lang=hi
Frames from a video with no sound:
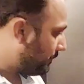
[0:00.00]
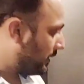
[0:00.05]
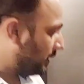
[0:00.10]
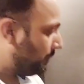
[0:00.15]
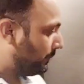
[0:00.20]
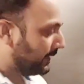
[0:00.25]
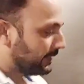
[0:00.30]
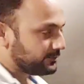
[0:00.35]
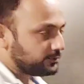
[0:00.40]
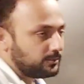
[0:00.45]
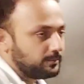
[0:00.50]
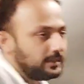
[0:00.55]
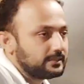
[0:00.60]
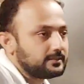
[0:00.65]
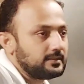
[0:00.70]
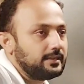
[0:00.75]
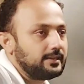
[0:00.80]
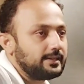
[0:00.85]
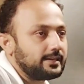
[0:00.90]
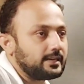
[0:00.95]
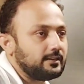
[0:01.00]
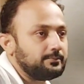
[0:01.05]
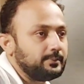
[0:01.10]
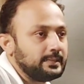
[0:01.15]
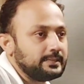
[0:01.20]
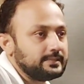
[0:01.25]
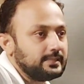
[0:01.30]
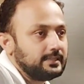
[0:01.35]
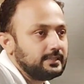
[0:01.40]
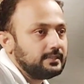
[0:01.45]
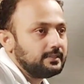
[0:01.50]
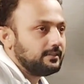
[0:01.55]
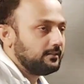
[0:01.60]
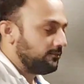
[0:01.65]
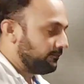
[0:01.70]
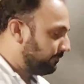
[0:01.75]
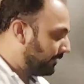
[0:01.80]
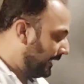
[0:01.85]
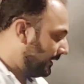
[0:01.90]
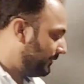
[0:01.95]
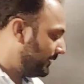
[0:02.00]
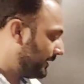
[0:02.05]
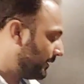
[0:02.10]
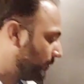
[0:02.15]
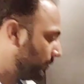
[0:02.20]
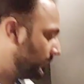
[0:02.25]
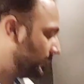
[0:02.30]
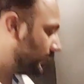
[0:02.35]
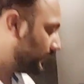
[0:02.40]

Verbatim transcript: आपका पाँच सौ बयासी लीटर का पीस है फाइव एटी टू